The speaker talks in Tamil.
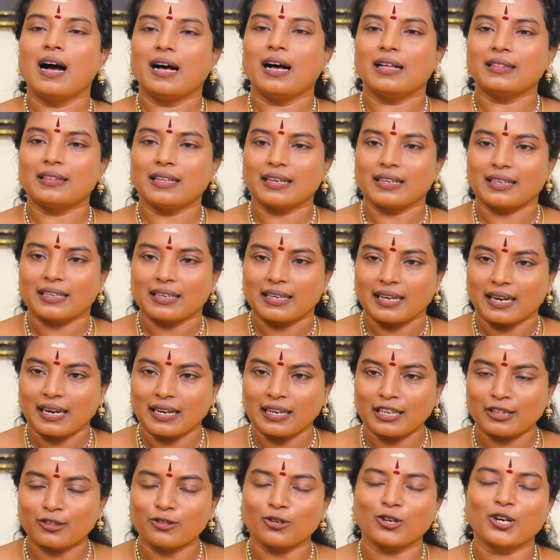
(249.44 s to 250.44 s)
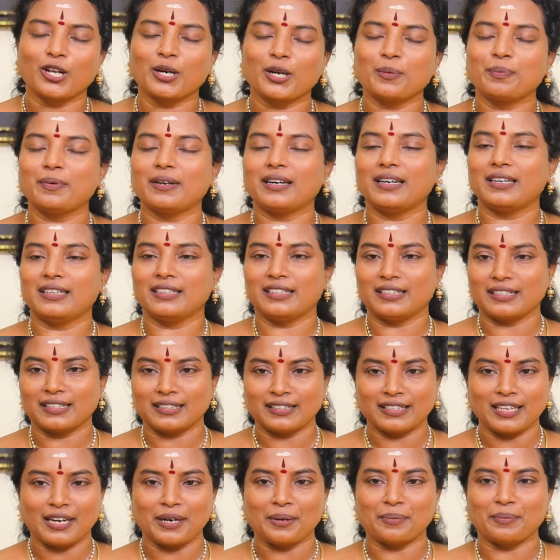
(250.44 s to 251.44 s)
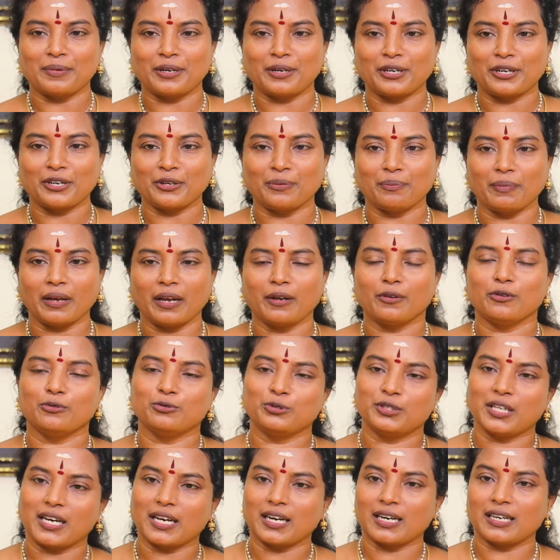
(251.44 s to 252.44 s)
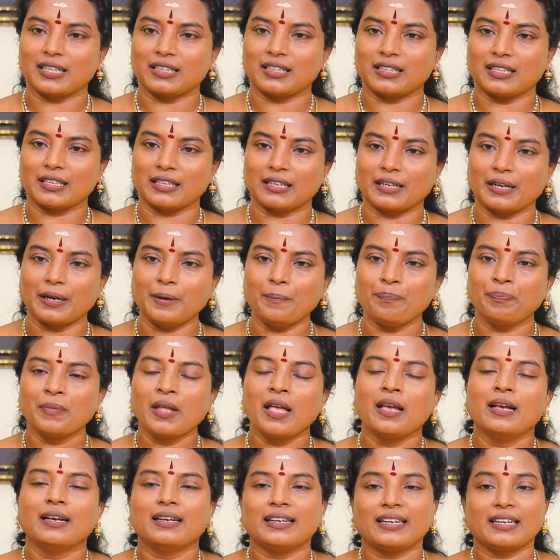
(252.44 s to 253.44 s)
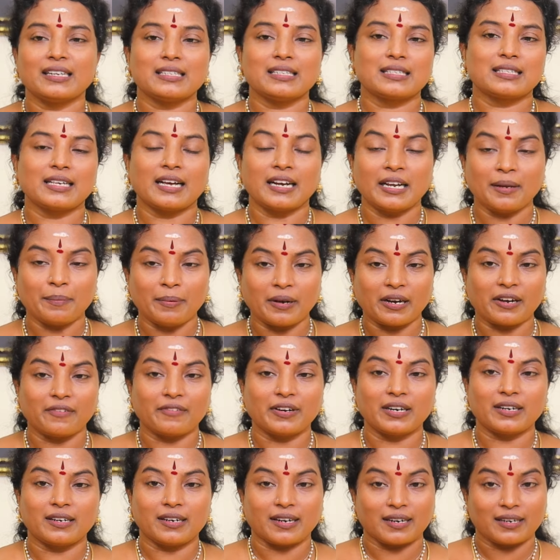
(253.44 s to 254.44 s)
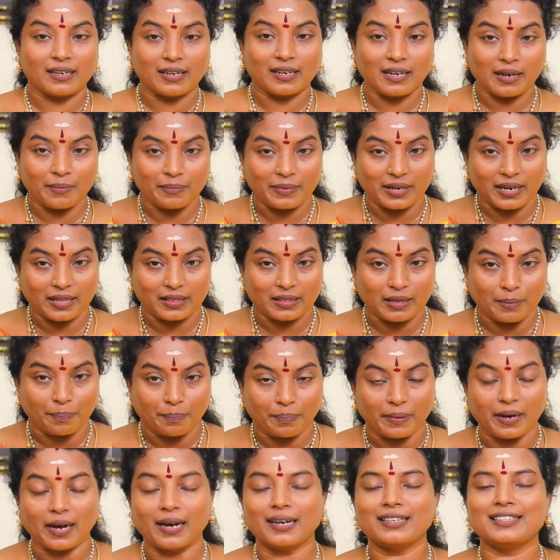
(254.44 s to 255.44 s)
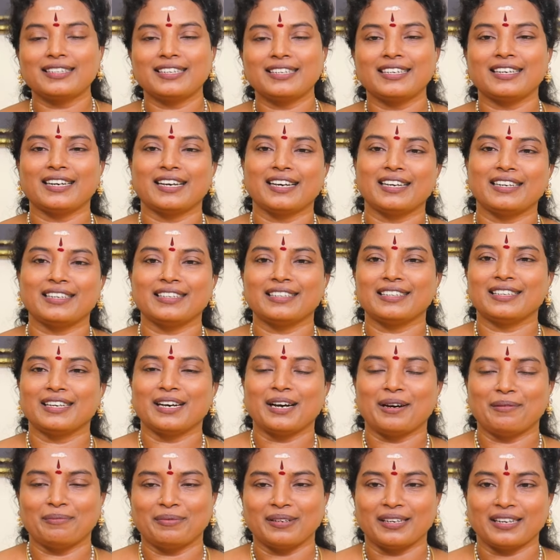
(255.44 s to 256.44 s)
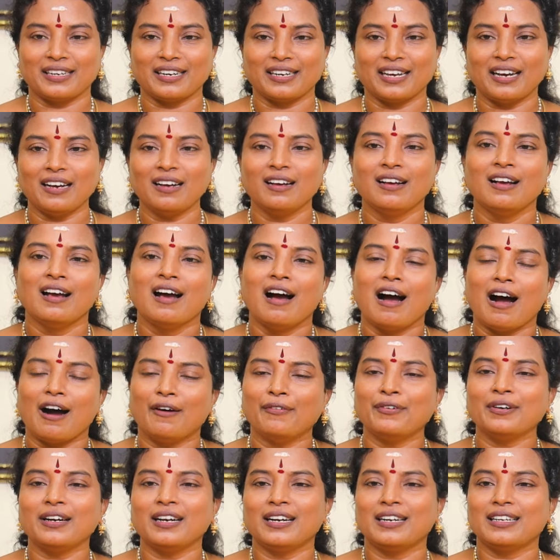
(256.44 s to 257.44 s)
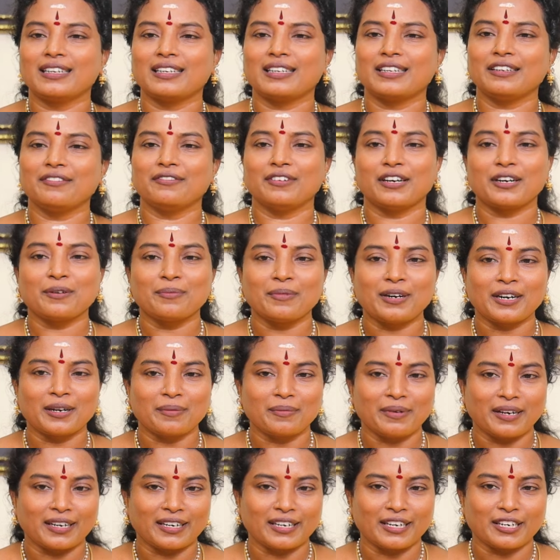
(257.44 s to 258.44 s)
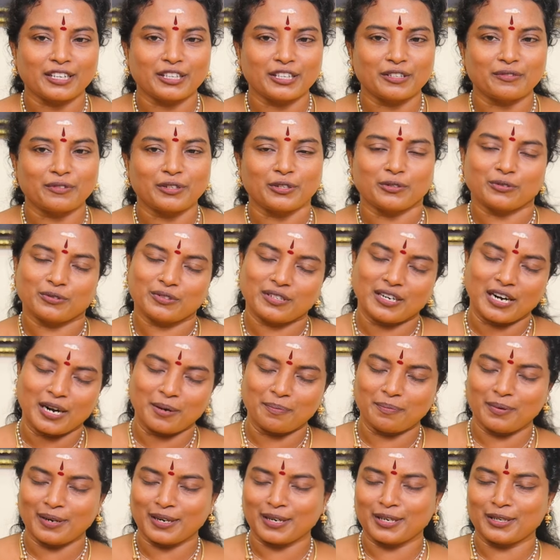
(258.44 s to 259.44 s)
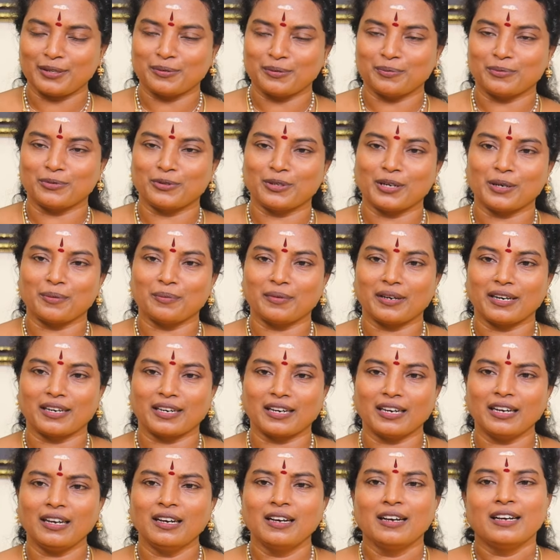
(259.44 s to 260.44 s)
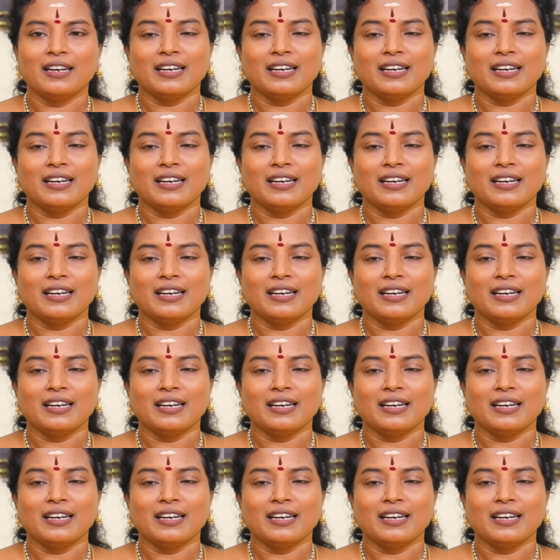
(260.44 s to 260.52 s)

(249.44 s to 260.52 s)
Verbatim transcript: அந்த கிரக தொடர்புகள் இருந்தால் மட்டுமே உதாரணத்திற்கு இங்கே சனி பகவான் ரெண்டாம் இடத்தை பார்க்குறாரு அப்படின்னா அவங்களுக்கு வருமானம் எங்கேருந்து வரும் நண்பர்கள் மூலமாக